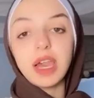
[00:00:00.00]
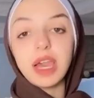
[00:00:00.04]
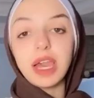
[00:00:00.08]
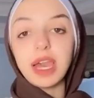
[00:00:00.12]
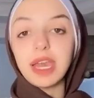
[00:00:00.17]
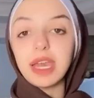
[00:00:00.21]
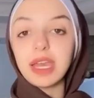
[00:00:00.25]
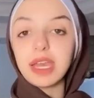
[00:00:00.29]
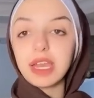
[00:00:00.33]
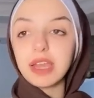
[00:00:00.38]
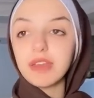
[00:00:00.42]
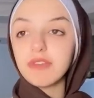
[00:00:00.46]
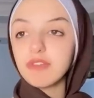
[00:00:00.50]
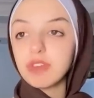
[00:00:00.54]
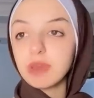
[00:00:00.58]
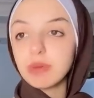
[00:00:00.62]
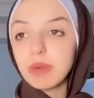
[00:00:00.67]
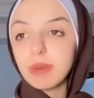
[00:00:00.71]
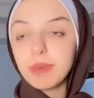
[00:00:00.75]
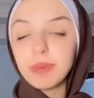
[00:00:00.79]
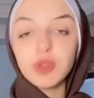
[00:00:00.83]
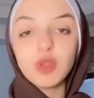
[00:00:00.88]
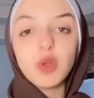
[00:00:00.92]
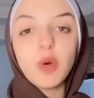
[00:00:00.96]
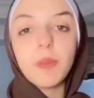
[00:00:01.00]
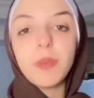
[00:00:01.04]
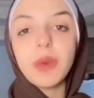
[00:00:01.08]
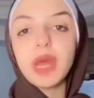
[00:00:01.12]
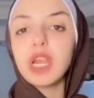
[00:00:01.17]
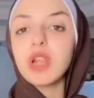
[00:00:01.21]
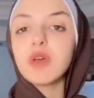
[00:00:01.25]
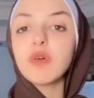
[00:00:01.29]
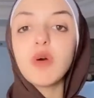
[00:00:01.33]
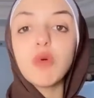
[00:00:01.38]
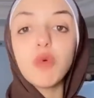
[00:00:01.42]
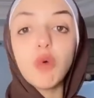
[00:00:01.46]
آه، كان في ما بينهم بقى
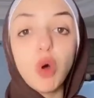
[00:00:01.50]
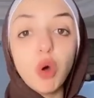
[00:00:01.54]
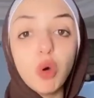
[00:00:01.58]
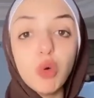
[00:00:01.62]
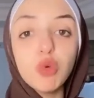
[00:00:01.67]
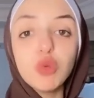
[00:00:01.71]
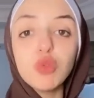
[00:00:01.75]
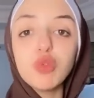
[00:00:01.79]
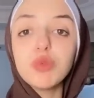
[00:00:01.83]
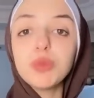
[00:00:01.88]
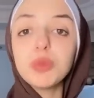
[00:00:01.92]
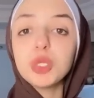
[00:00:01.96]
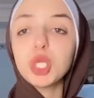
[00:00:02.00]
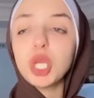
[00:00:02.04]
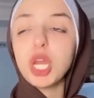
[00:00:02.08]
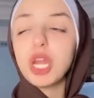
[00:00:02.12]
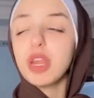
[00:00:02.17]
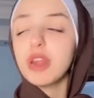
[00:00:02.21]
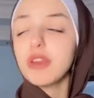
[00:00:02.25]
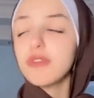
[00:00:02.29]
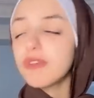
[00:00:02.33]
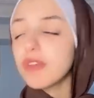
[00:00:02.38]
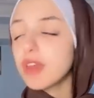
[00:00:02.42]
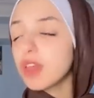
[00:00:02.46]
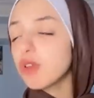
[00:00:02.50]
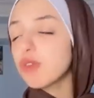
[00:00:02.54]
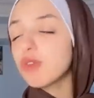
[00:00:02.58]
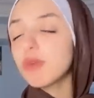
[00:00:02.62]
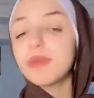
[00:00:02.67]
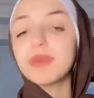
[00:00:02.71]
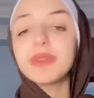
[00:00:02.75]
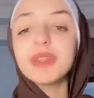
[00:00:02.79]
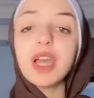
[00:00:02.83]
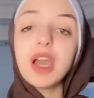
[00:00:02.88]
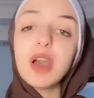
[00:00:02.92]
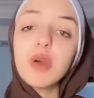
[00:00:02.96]
اللي هو وعود ومش عارف ايه
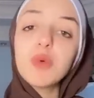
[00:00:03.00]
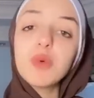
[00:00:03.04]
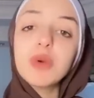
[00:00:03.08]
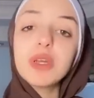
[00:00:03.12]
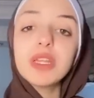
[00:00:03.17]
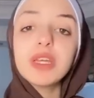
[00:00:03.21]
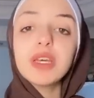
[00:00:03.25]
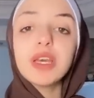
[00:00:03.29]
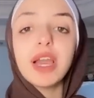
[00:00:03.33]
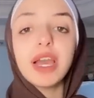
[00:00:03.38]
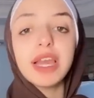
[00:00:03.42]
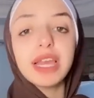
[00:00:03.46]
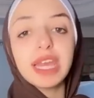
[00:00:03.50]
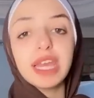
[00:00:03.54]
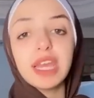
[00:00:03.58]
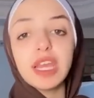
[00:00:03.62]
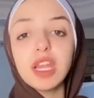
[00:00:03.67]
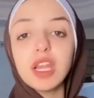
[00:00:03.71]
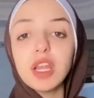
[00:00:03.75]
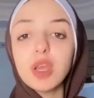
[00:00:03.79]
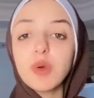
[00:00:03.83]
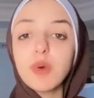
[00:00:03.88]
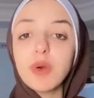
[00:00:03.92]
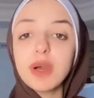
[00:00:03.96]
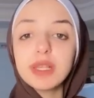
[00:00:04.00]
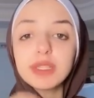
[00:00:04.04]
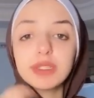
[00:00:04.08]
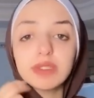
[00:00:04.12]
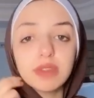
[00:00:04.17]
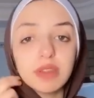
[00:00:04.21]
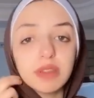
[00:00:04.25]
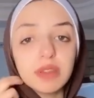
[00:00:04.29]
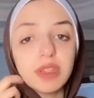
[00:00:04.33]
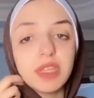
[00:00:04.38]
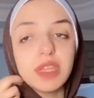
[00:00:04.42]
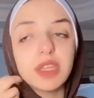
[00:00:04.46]
وبتاع وهجيلك
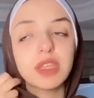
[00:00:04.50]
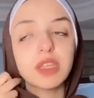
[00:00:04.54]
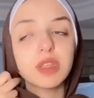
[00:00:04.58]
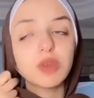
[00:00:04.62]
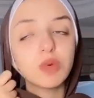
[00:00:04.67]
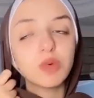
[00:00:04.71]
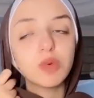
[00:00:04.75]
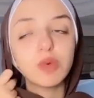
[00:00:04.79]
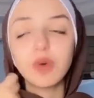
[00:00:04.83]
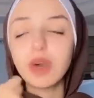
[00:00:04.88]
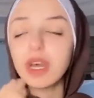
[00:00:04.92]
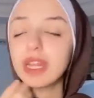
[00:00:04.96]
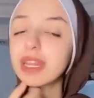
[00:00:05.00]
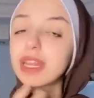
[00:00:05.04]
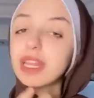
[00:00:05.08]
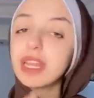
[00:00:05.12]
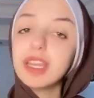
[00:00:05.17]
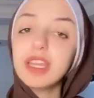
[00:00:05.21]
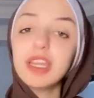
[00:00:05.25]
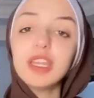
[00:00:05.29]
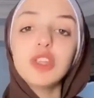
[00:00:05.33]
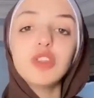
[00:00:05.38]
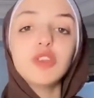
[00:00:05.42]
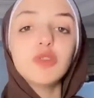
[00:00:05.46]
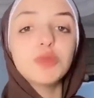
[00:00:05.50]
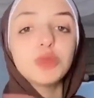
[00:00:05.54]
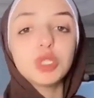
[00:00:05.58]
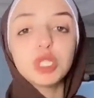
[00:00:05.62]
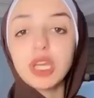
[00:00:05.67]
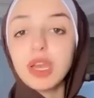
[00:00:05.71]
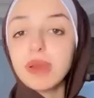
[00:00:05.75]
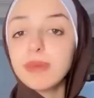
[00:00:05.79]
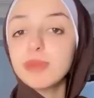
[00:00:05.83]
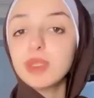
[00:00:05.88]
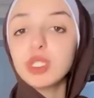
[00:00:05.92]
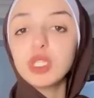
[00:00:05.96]
وهستناكي وهتلاقيني ومش
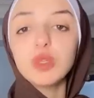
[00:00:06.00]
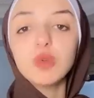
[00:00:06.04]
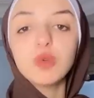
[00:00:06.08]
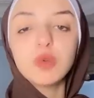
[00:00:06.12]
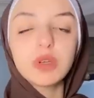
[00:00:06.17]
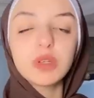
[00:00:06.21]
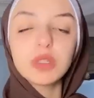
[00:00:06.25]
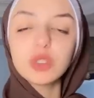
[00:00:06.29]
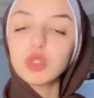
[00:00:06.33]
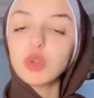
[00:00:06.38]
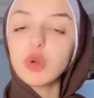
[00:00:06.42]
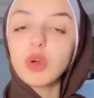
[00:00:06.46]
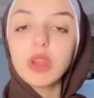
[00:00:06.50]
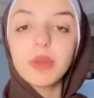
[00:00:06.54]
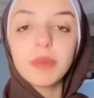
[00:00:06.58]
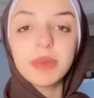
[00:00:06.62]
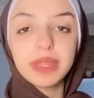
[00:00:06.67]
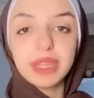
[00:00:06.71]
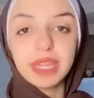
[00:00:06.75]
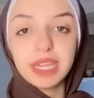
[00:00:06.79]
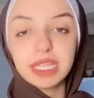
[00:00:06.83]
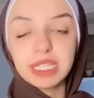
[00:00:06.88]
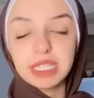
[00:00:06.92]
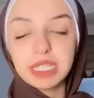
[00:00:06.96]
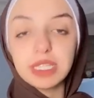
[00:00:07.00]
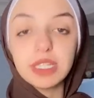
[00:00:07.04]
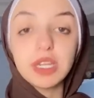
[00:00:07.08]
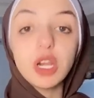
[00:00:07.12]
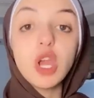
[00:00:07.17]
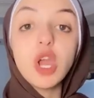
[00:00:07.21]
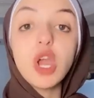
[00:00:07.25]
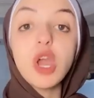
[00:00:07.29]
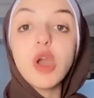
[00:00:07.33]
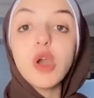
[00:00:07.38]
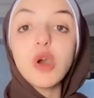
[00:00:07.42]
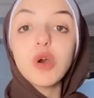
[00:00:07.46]
همشي وشغل من ده كتير
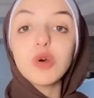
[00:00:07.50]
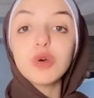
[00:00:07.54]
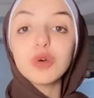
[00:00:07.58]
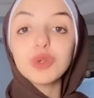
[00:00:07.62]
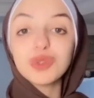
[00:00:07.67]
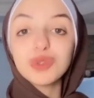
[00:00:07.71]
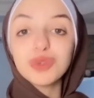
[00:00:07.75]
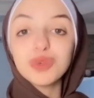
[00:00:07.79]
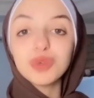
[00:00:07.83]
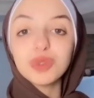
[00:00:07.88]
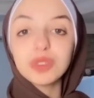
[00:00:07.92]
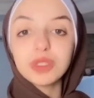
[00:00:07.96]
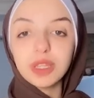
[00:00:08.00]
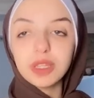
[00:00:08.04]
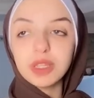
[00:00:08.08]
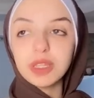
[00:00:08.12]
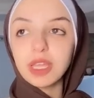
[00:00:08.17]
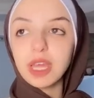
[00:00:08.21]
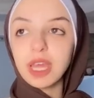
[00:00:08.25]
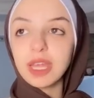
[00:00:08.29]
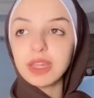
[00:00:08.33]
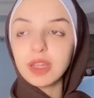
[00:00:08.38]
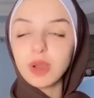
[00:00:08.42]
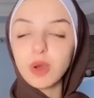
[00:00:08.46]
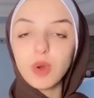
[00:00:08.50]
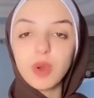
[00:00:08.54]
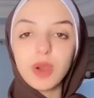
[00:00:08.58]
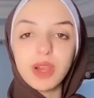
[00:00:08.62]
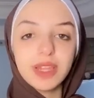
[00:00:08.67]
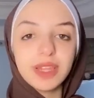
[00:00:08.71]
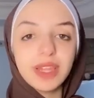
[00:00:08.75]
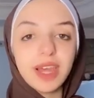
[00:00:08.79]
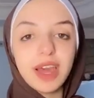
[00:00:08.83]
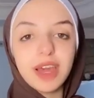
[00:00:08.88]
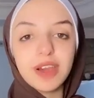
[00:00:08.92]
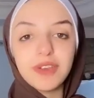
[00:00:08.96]
خصوصا احنا
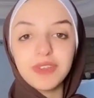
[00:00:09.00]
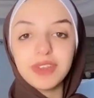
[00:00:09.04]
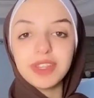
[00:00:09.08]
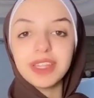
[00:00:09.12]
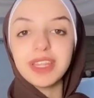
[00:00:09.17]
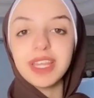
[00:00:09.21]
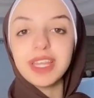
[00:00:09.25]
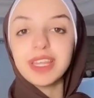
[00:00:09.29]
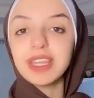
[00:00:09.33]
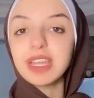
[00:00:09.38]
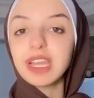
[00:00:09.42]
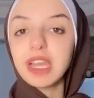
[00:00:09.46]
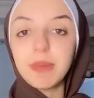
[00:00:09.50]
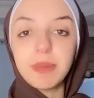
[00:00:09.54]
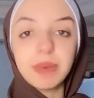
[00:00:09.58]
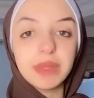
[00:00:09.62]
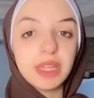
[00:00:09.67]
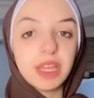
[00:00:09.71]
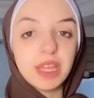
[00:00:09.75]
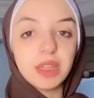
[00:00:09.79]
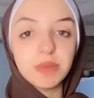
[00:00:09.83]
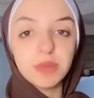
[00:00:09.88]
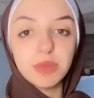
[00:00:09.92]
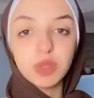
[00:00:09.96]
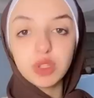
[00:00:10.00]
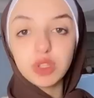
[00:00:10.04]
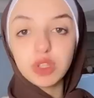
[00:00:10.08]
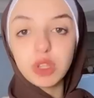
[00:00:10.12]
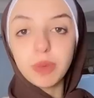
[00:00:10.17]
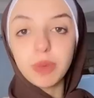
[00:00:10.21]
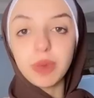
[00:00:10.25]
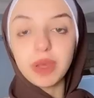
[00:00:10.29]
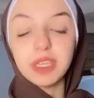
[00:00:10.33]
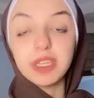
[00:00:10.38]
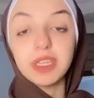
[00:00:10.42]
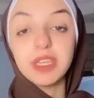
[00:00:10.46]
كلنا عارفين ان احنا كبني ادمين
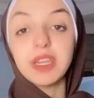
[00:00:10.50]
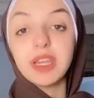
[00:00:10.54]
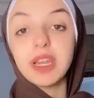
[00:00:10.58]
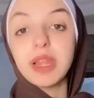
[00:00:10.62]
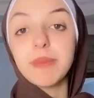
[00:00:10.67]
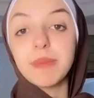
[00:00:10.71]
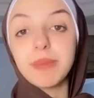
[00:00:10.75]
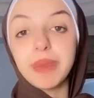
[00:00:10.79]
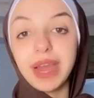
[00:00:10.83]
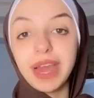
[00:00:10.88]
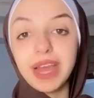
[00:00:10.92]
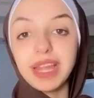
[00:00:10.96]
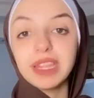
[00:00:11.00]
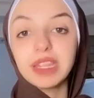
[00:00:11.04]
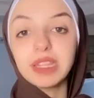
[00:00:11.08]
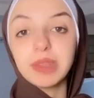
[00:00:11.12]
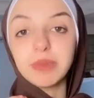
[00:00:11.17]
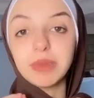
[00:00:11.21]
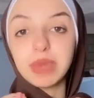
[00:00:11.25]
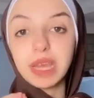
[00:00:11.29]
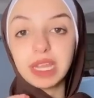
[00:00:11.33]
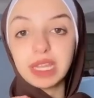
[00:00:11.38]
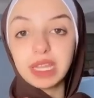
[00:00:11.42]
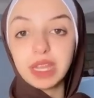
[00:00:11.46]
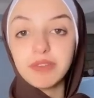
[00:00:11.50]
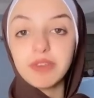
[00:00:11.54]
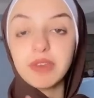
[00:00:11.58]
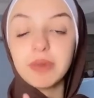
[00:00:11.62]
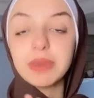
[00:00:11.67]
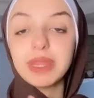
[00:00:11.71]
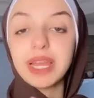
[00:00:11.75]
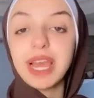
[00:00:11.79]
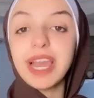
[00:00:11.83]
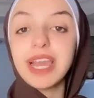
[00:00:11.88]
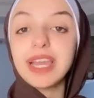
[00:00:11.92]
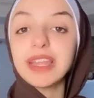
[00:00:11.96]
طبيعيين لما حد بيختفي
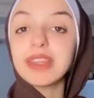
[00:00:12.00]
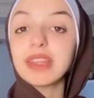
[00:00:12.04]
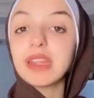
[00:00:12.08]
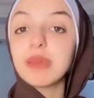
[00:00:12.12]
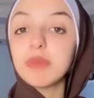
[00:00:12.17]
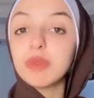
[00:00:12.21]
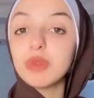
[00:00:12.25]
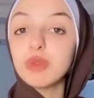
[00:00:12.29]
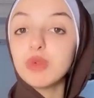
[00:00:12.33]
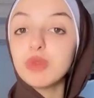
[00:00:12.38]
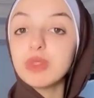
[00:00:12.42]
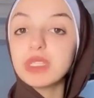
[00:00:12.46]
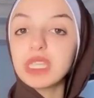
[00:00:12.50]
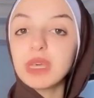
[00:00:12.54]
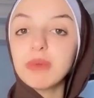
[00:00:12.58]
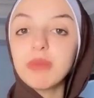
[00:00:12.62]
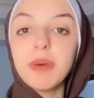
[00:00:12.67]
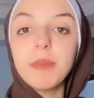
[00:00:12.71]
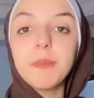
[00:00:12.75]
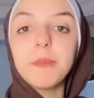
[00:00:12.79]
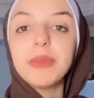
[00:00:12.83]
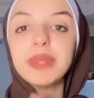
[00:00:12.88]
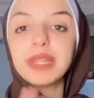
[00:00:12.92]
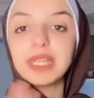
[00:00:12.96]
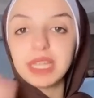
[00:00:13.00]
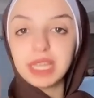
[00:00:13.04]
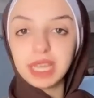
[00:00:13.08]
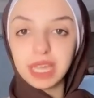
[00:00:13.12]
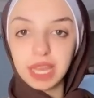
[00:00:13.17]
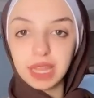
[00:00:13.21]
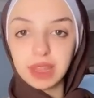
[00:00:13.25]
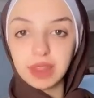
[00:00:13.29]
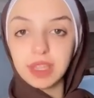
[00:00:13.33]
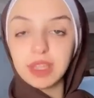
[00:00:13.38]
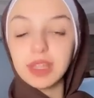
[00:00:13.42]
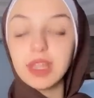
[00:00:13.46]
من حياتنا بدون سبب
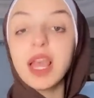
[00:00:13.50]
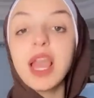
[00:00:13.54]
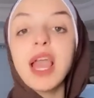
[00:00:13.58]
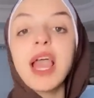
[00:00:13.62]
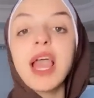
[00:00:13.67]
بنتجنن